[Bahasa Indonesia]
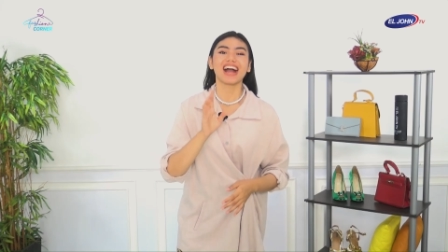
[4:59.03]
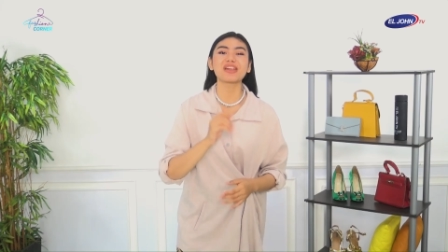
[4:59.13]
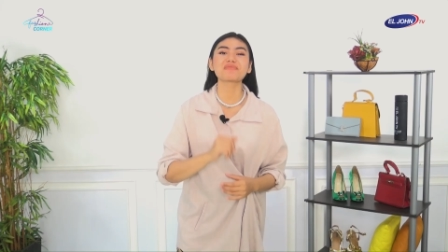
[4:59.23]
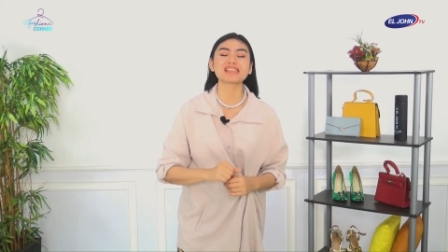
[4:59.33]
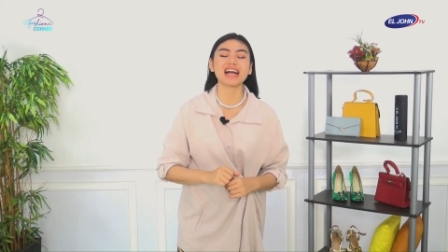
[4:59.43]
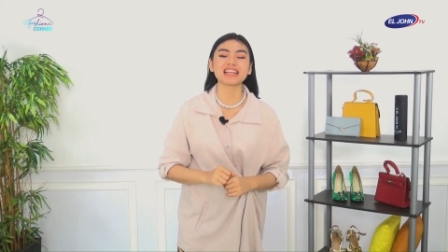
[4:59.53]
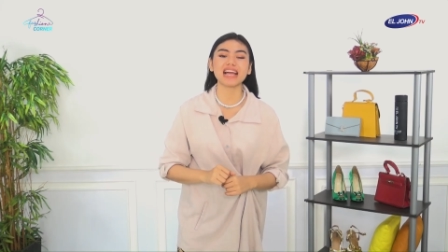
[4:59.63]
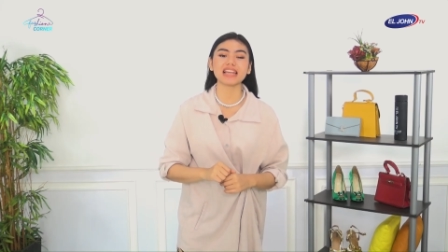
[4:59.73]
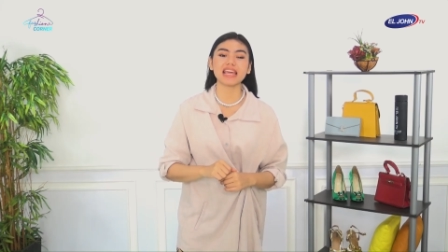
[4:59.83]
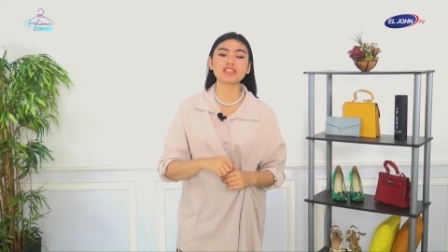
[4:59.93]
kalau misalkan
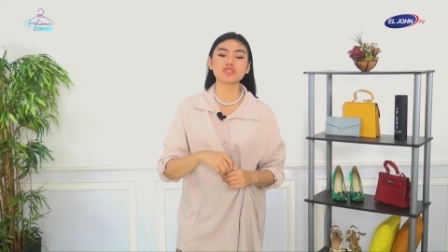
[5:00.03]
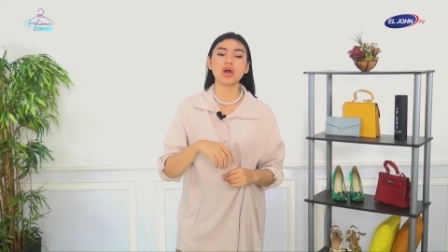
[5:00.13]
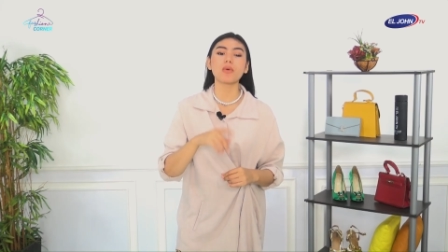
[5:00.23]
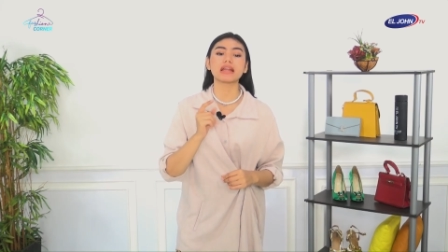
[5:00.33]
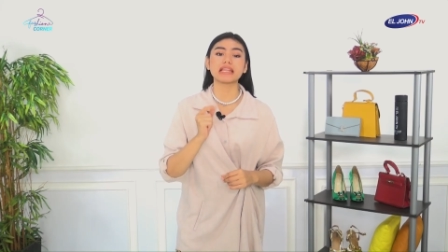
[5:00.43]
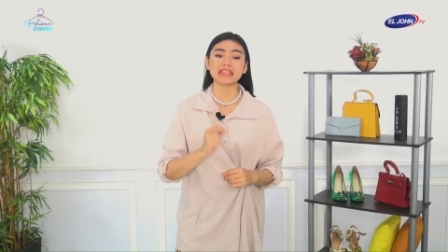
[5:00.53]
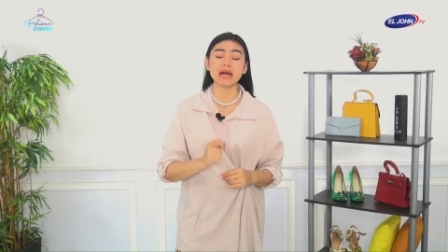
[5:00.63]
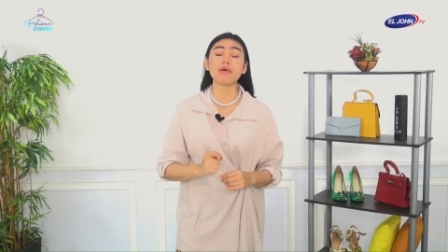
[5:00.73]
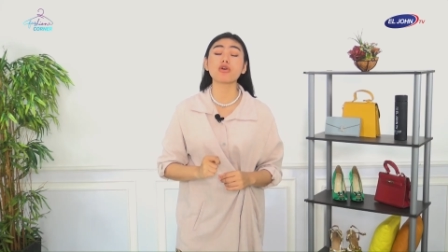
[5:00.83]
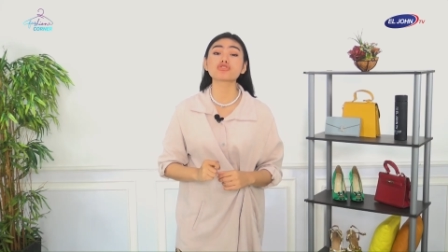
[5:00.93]
kalian juga
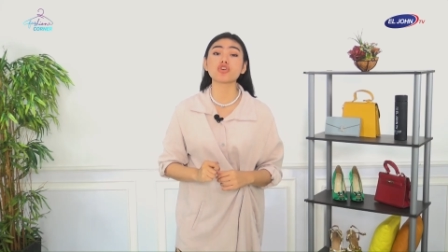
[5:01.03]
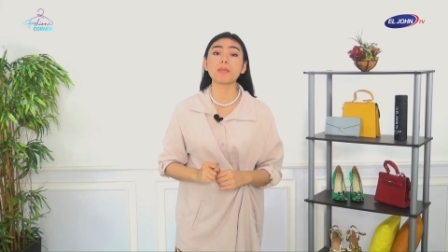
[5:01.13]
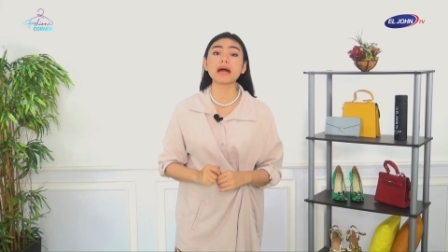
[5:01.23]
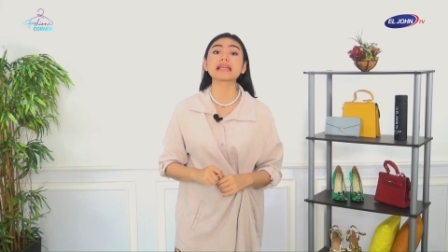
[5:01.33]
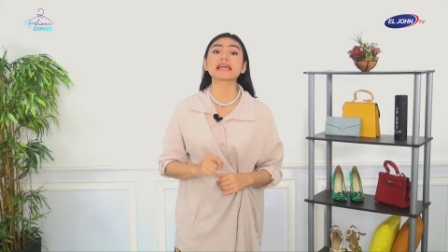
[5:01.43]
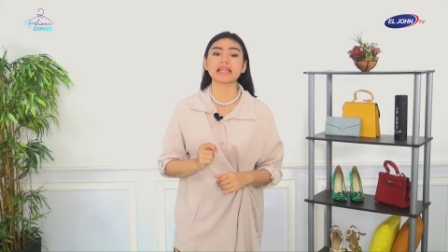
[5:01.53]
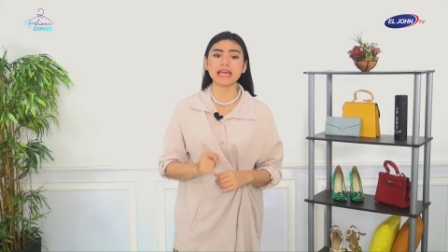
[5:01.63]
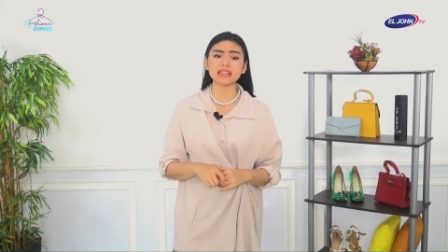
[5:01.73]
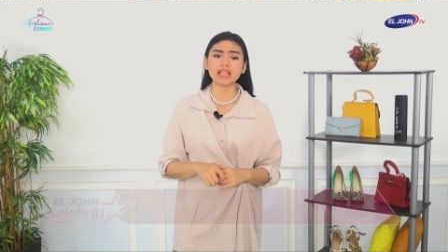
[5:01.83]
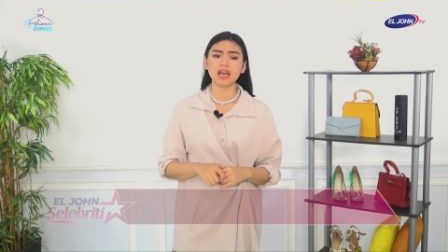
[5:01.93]
wanita mau coba
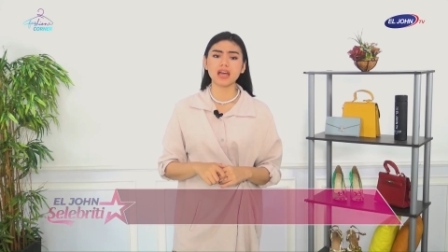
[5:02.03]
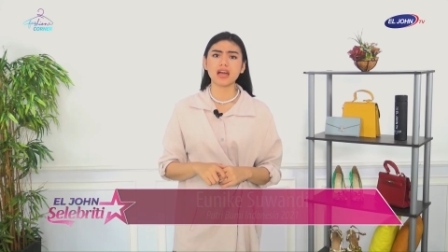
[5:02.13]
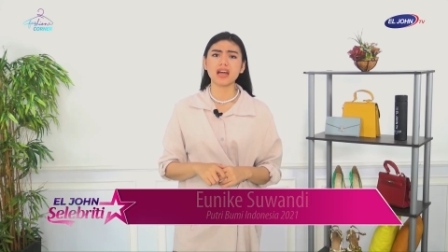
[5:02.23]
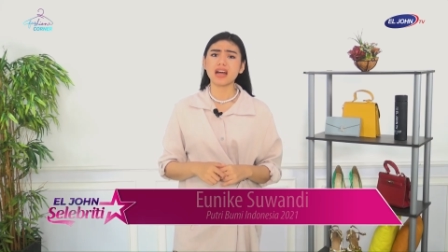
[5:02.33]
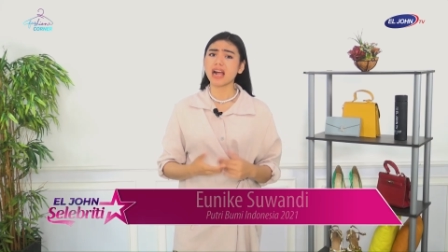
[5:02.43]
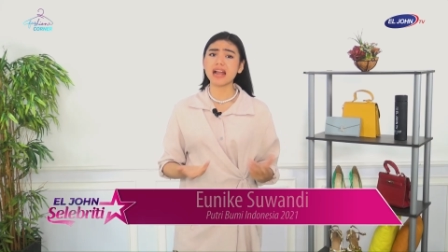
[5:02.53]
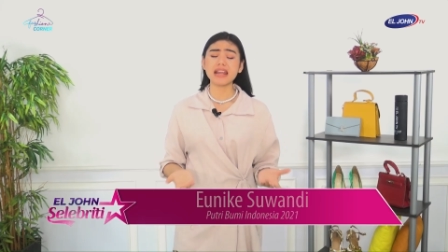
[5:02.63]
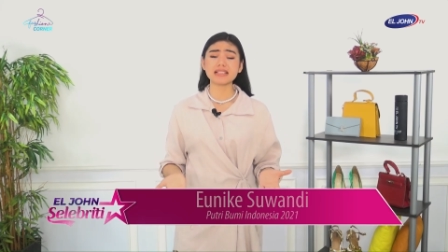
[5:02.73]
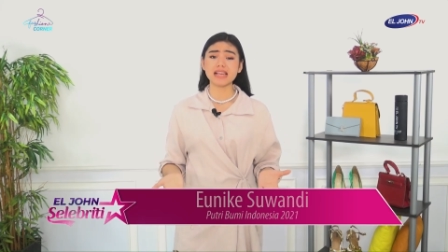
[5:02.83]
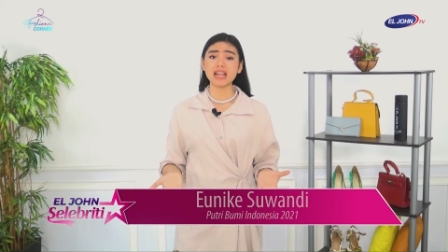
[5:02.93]
recreate nggak ada
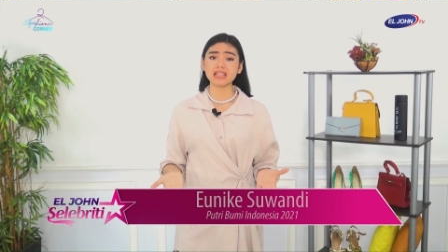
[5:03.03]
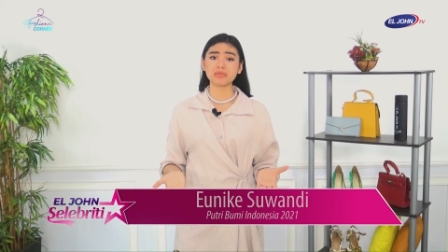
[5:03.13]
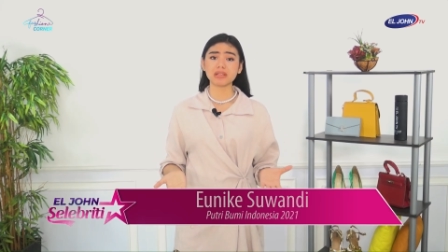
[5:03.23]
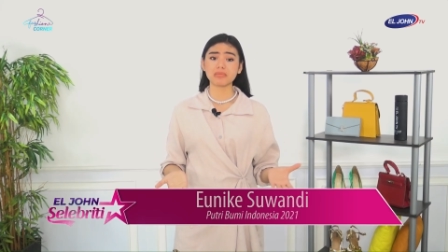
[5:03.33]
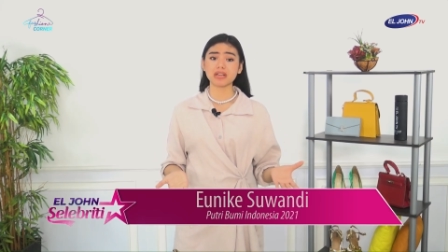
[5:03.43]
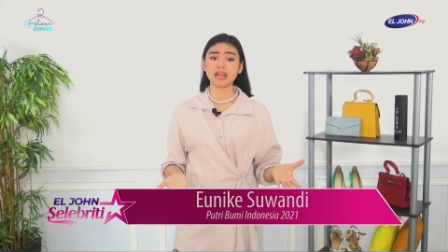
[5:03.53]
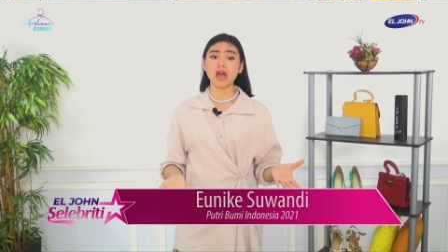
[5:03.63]
yang salah teman-teman